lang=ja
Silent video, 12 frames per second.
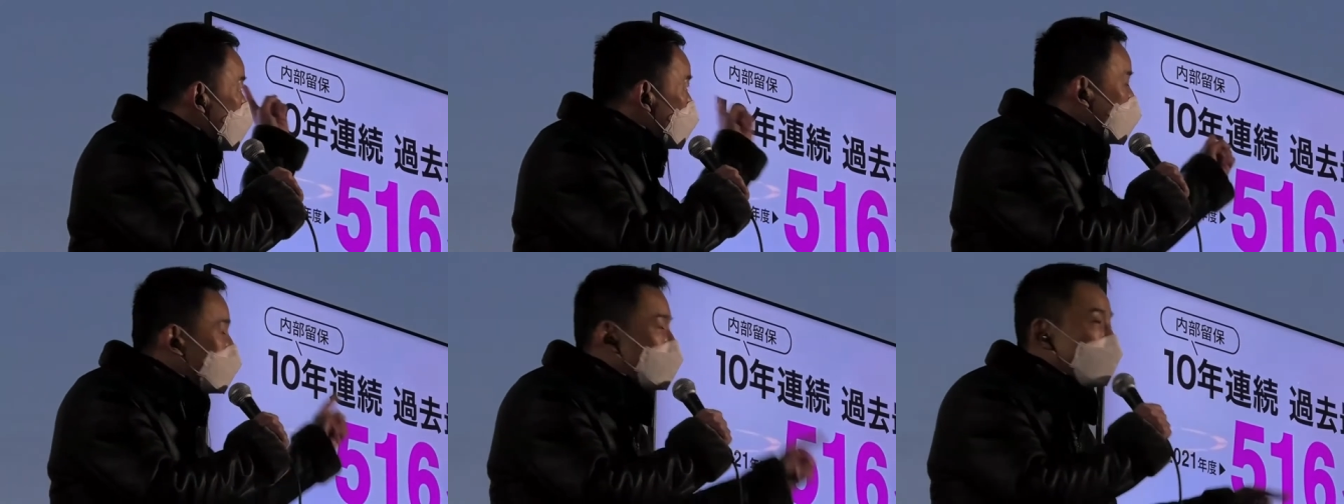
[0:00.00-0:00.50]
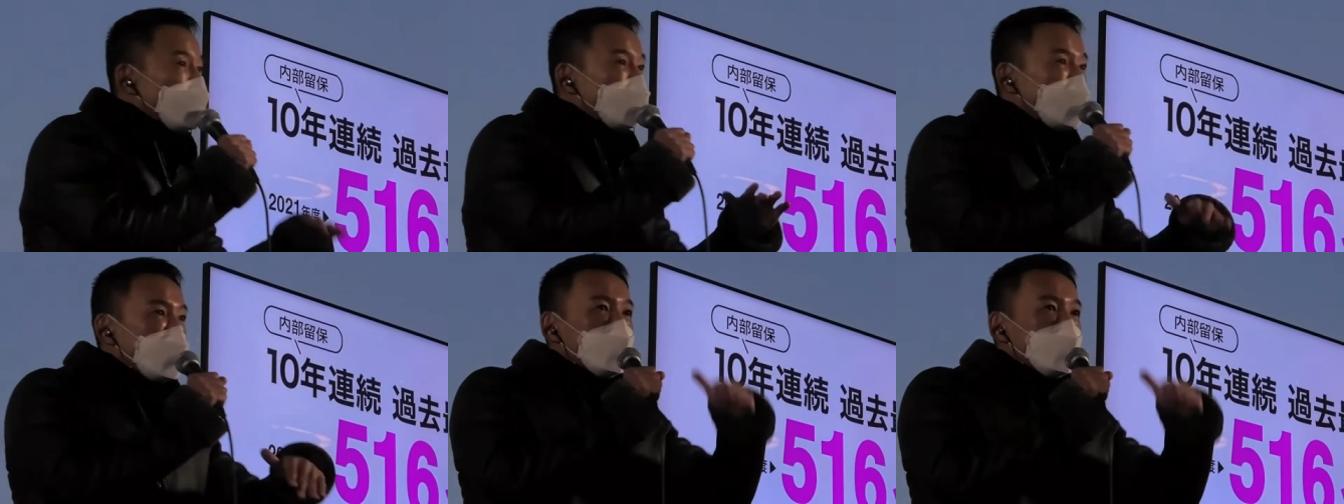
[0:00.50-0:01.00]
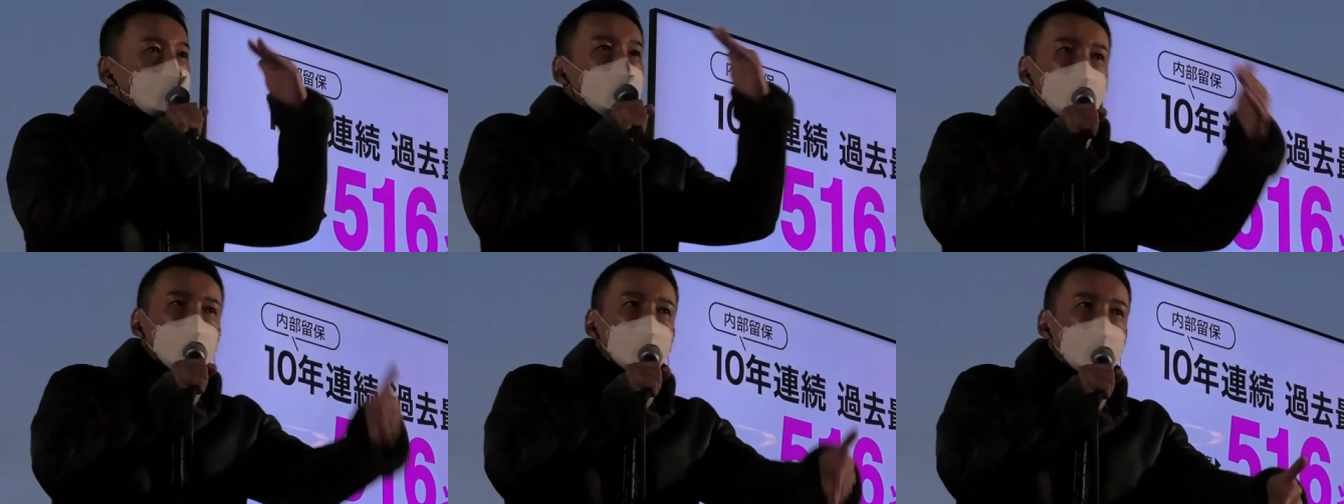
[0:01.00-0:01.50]
年連続で内部留
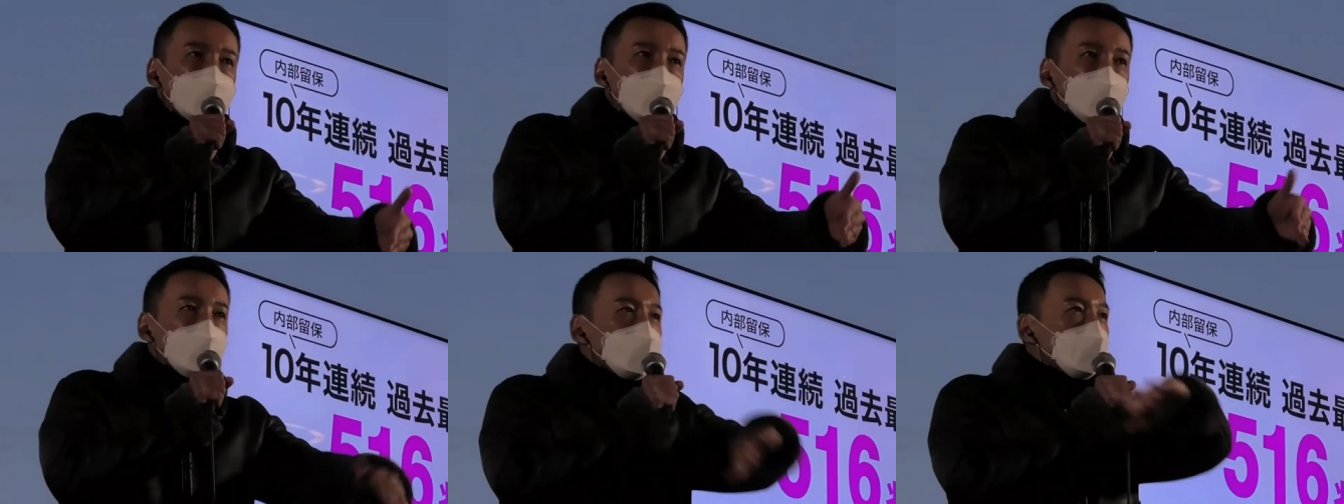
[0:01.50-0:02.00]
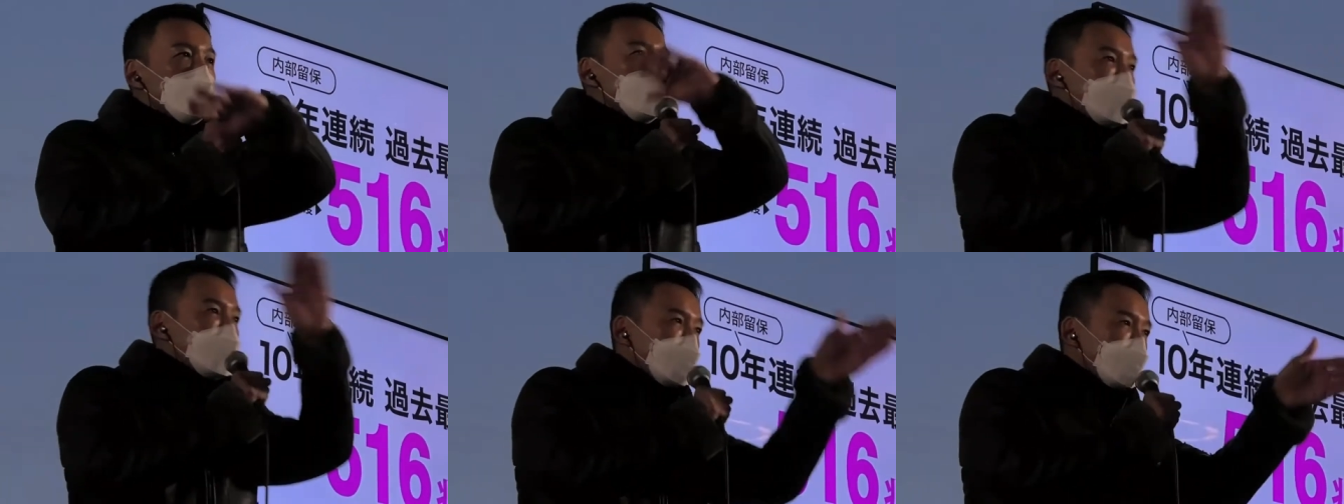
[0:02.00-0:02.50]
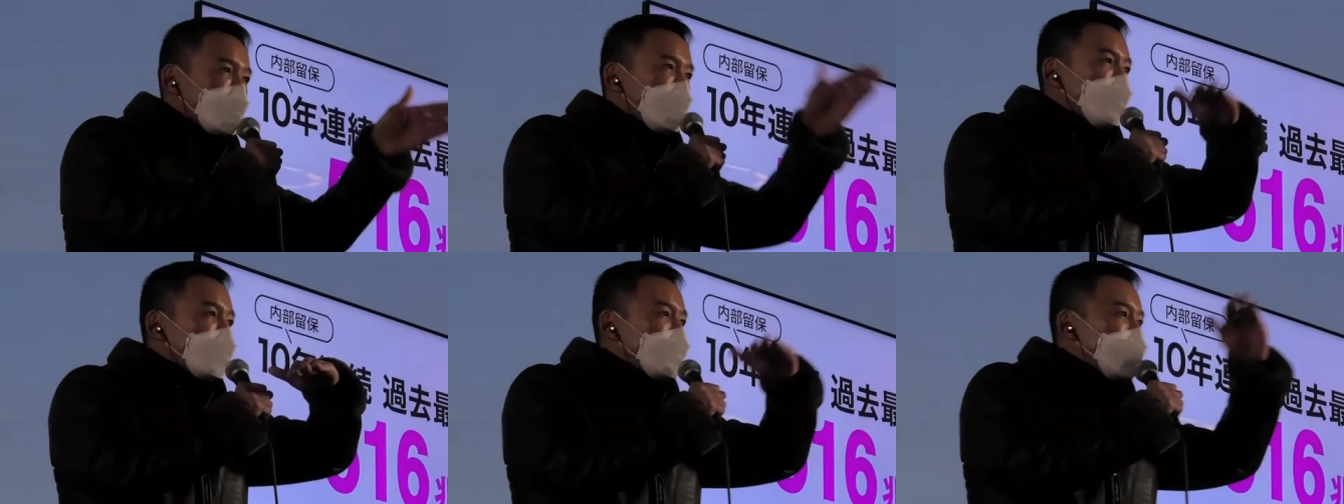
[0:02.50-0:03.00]
保過去最高ですよ
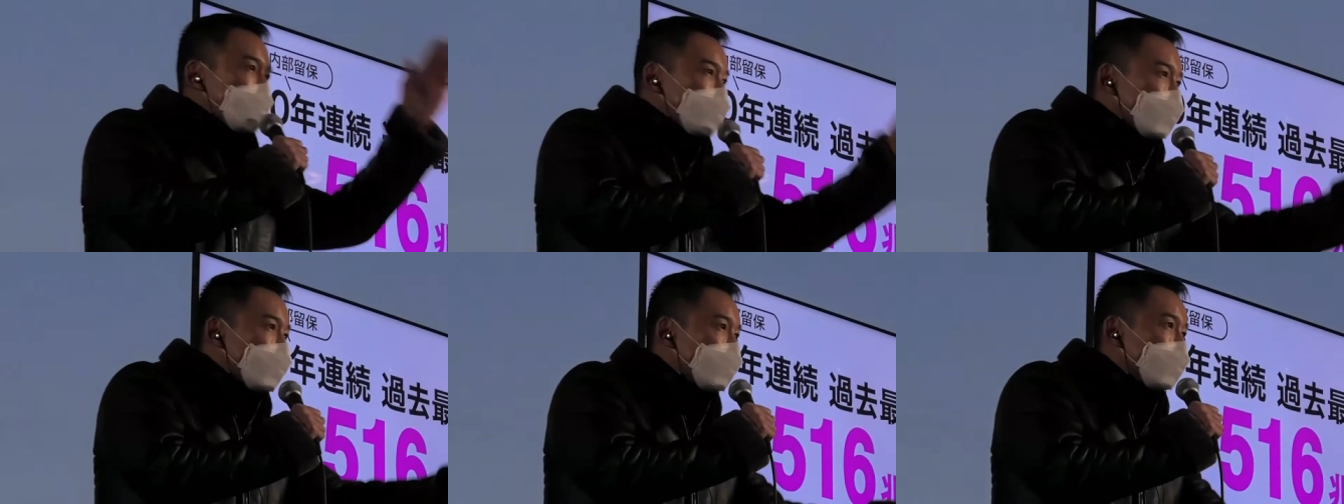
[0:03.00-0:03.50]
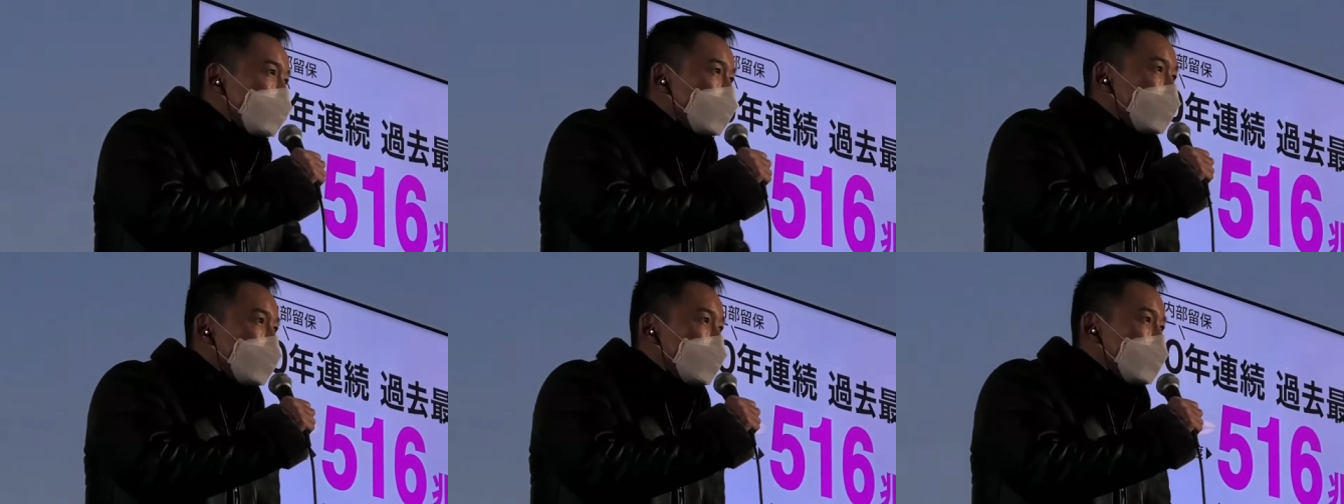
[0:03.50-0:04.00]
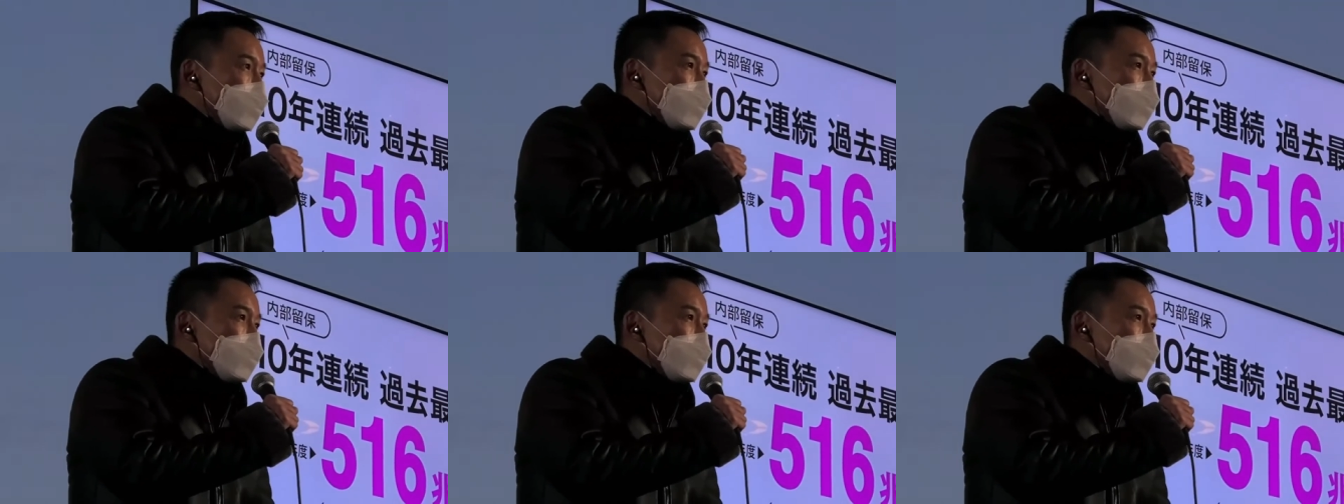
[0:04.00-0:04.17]
毎年更新